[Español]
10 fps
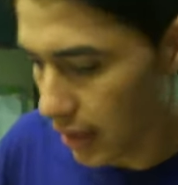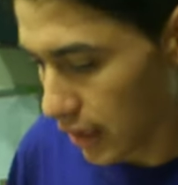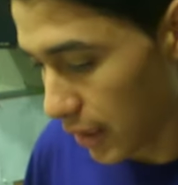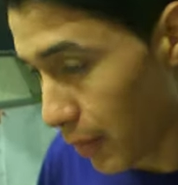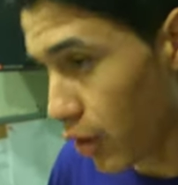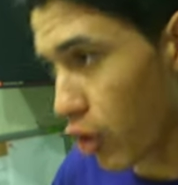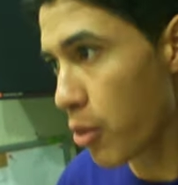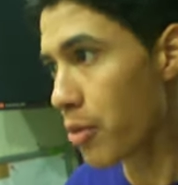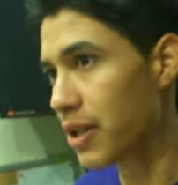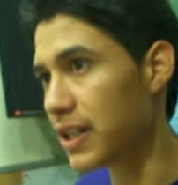Y bueno, ¿cómo
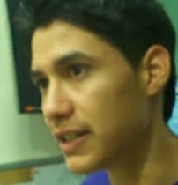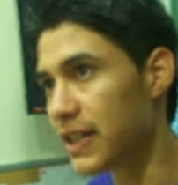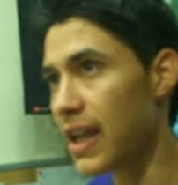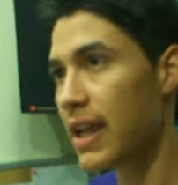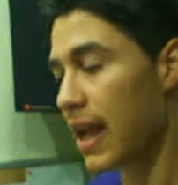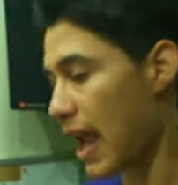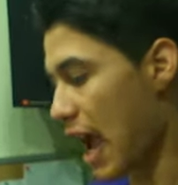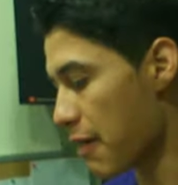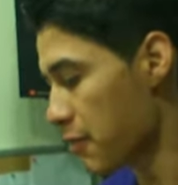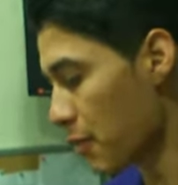me inicié?
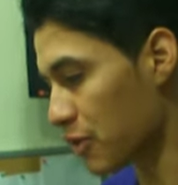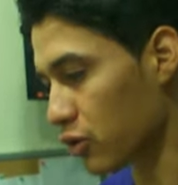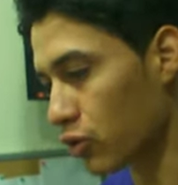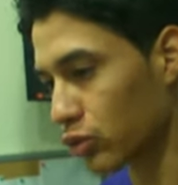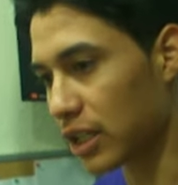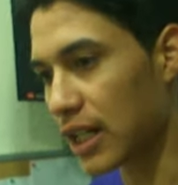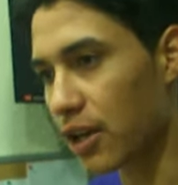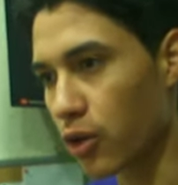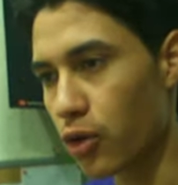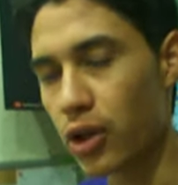A mí me empezó a gustar el
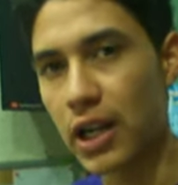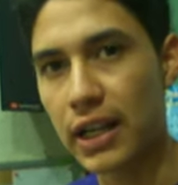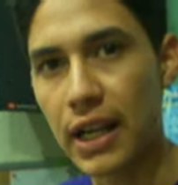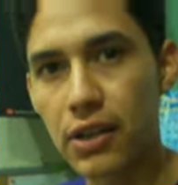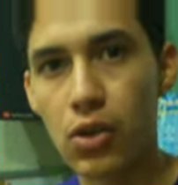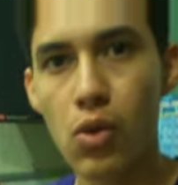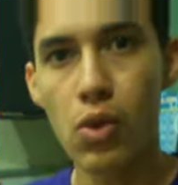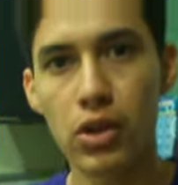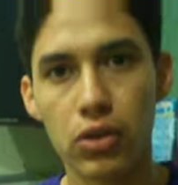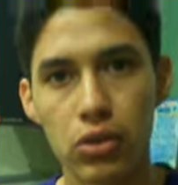rollo de la radio
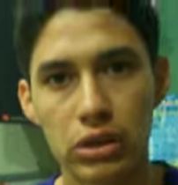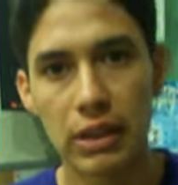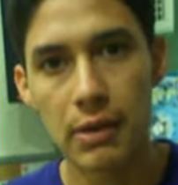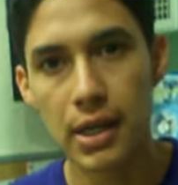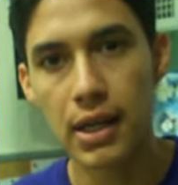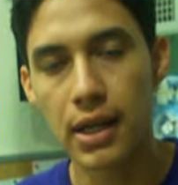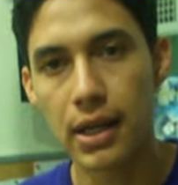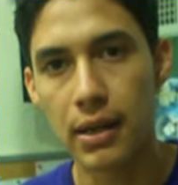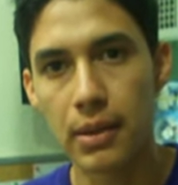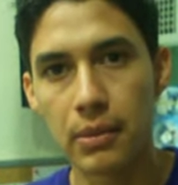cuando
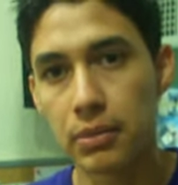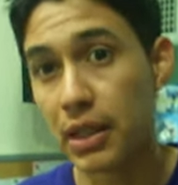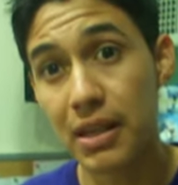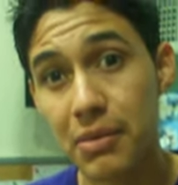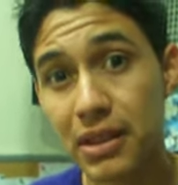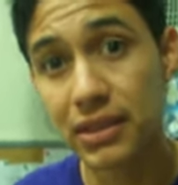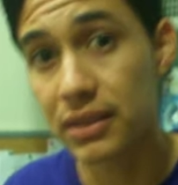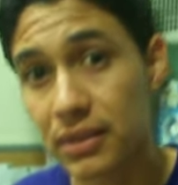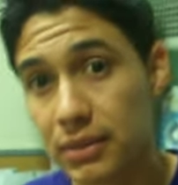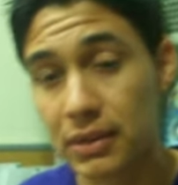estaba, tenía
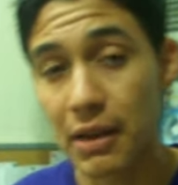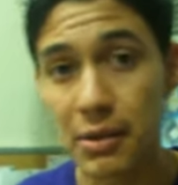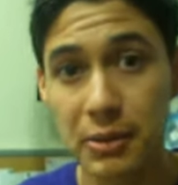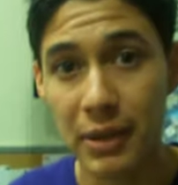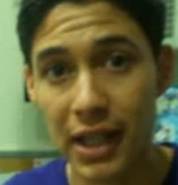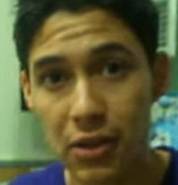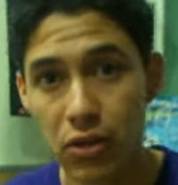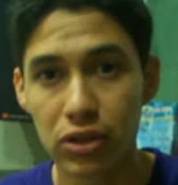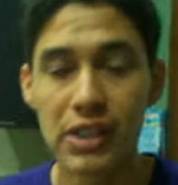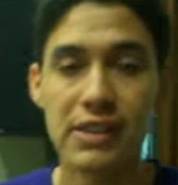más, estaba más pequeño, a
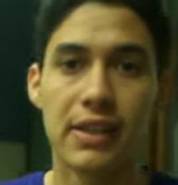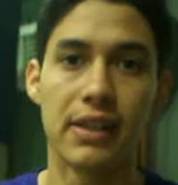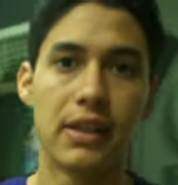los 15.